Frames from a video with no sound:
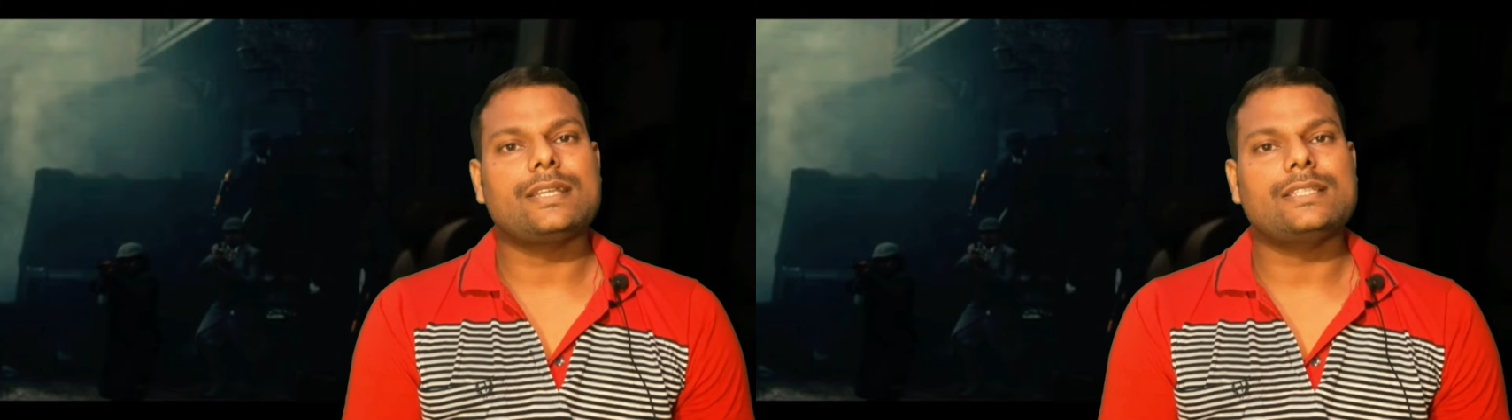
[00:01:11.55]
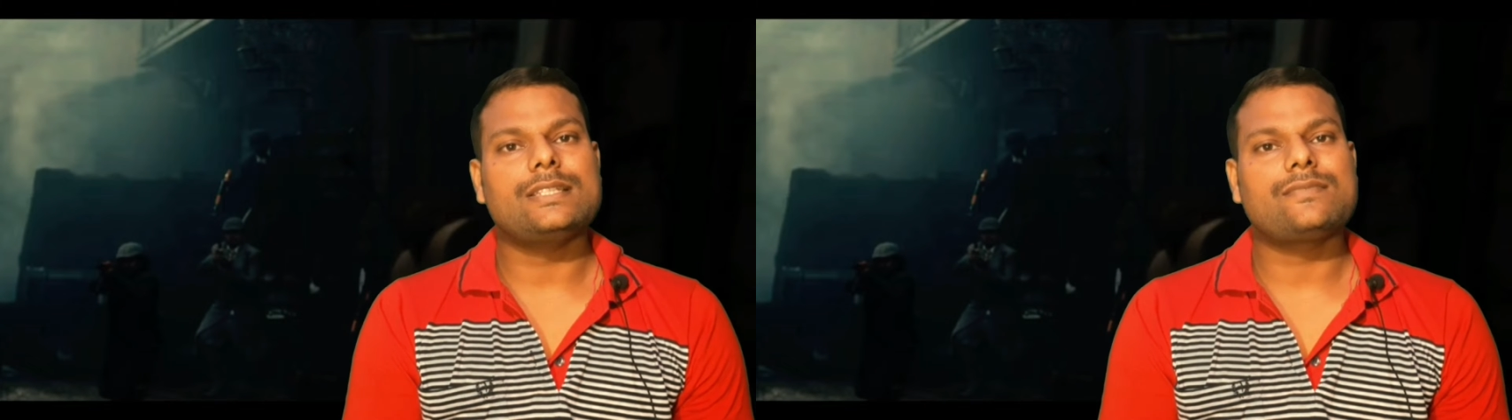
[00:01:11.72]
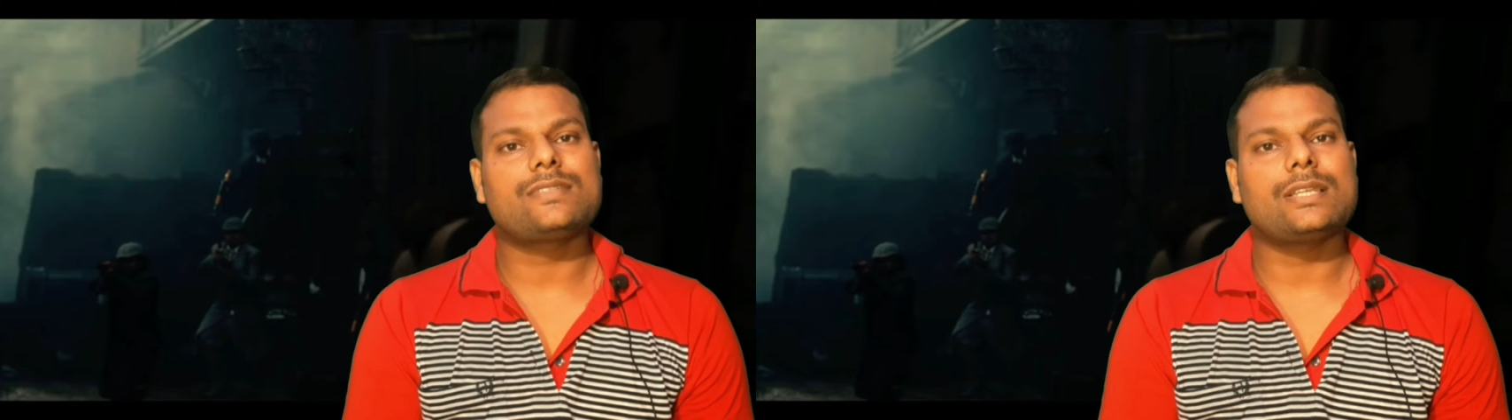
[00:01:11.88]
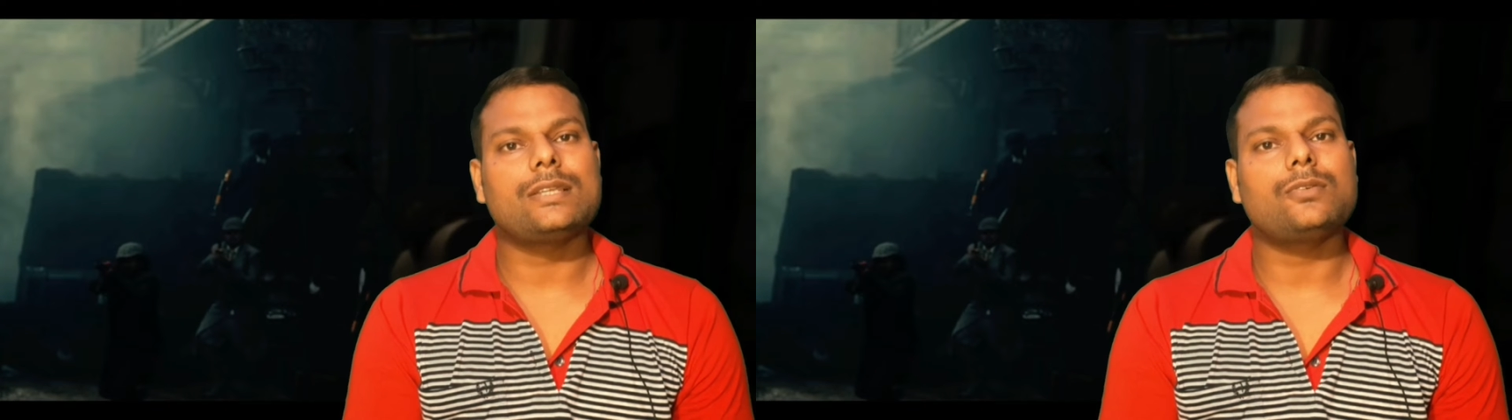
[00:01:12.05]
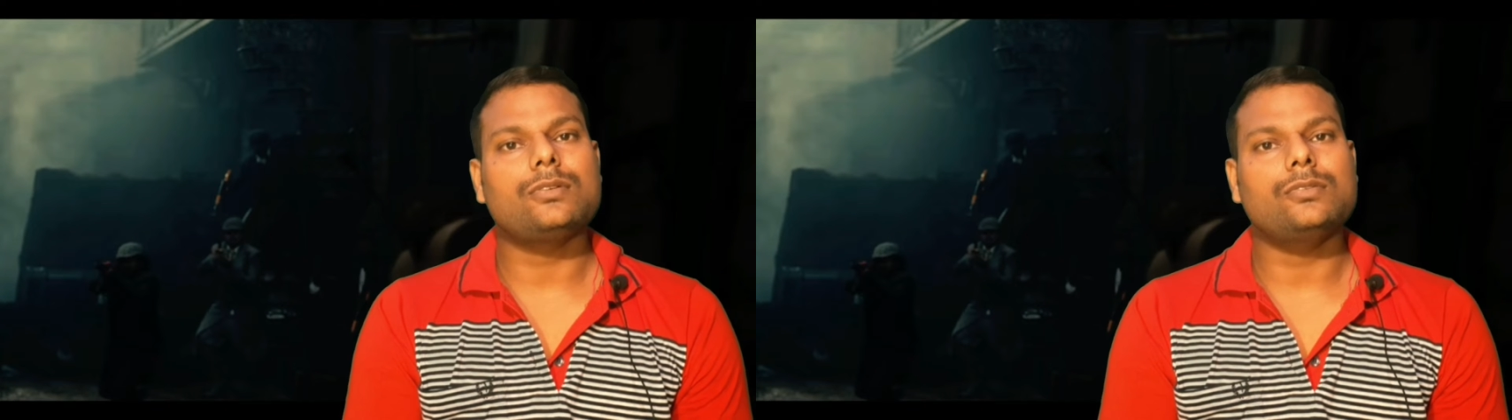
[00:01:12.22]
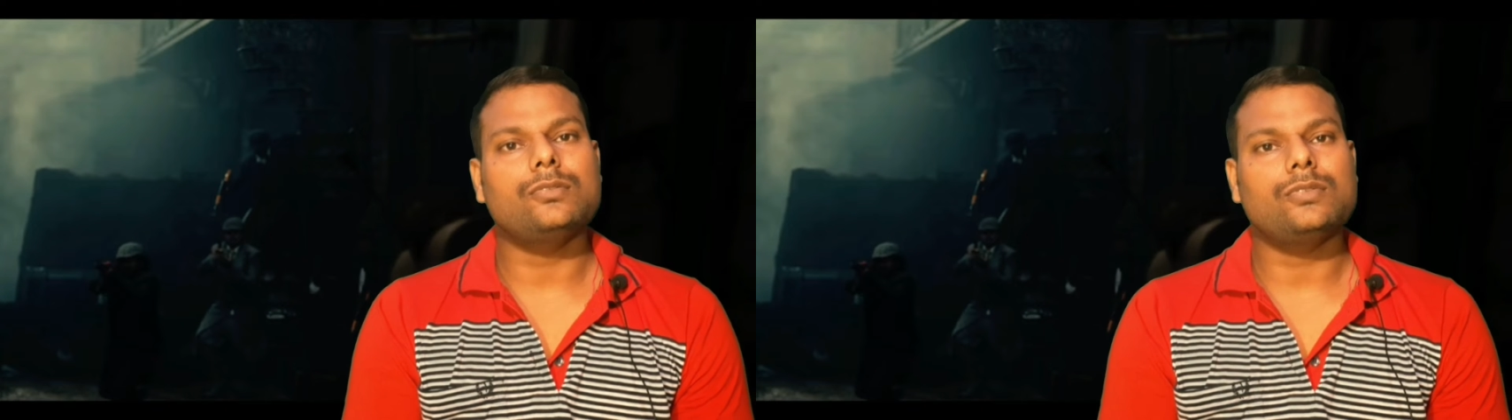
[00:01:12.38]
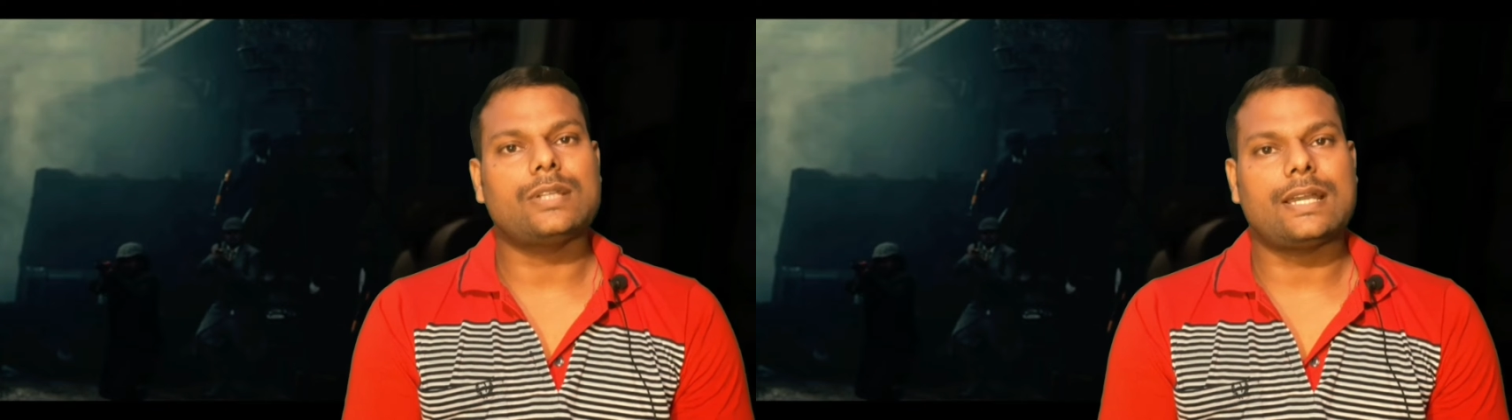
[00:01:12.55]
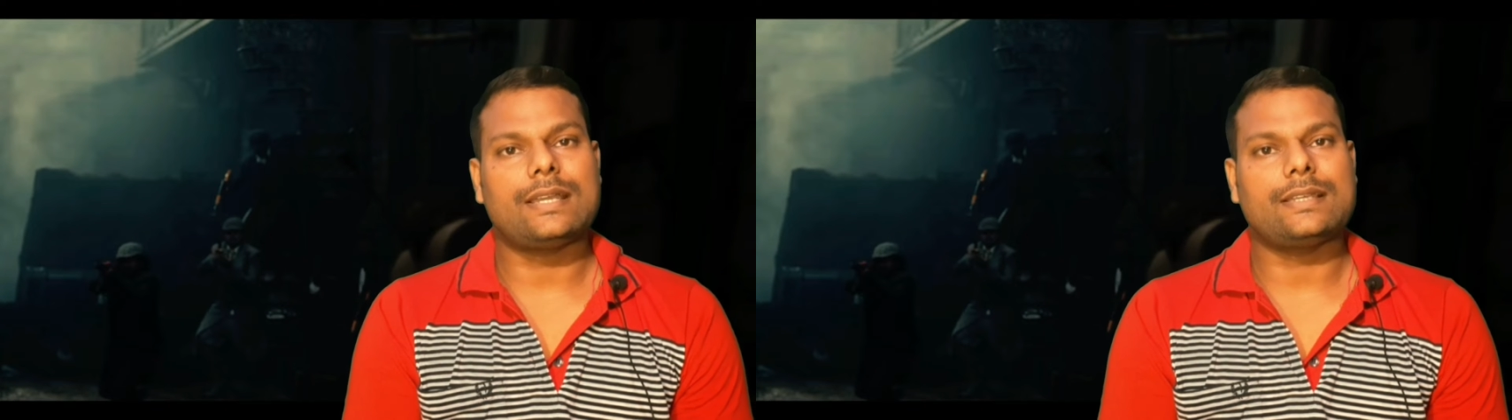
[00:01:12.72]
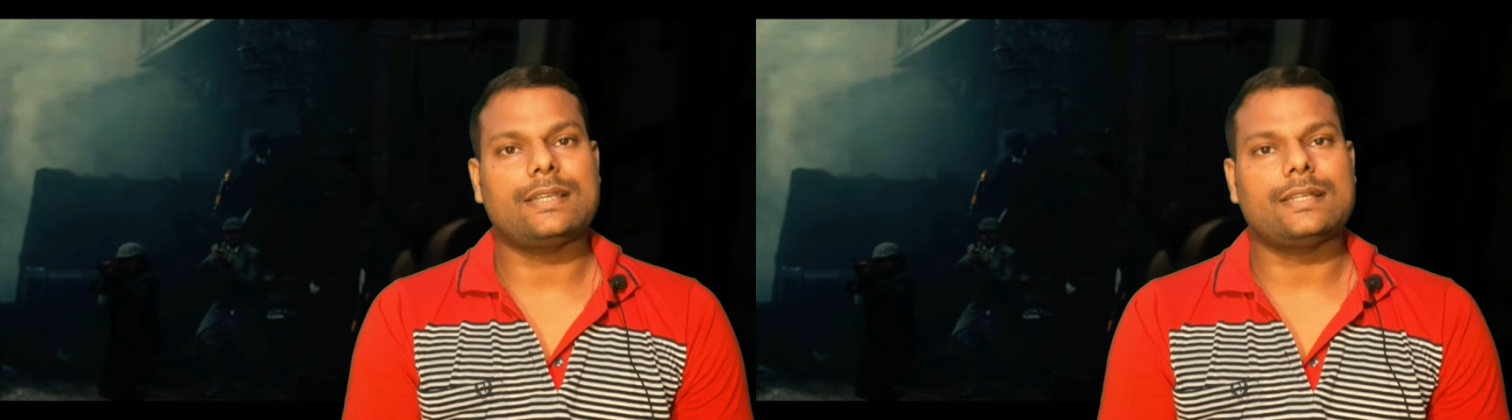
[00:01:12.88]
के से ही कोई धुन
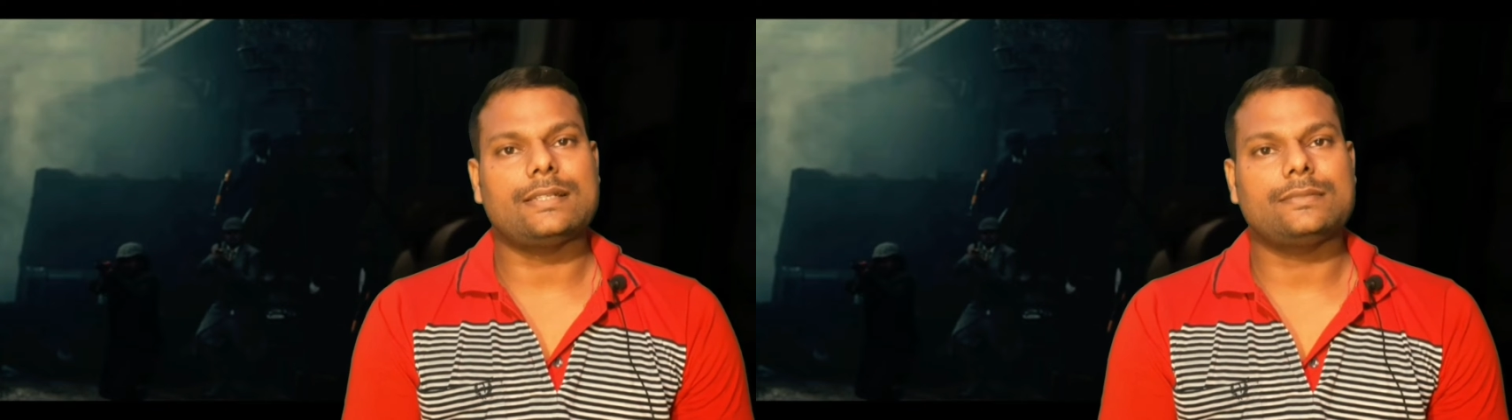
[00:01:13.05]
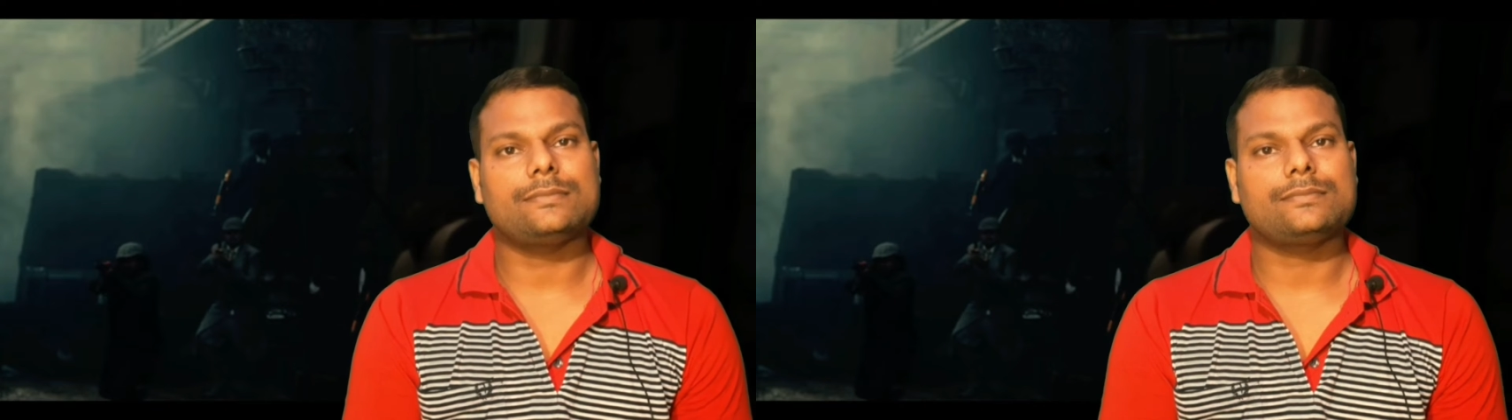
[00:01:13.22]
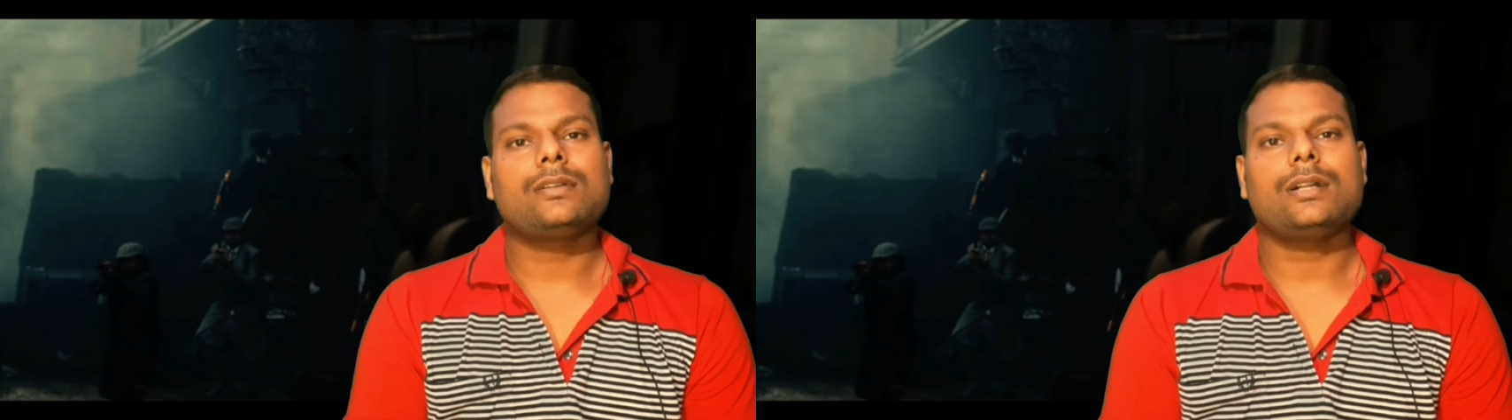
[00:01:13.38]
उठाया गया है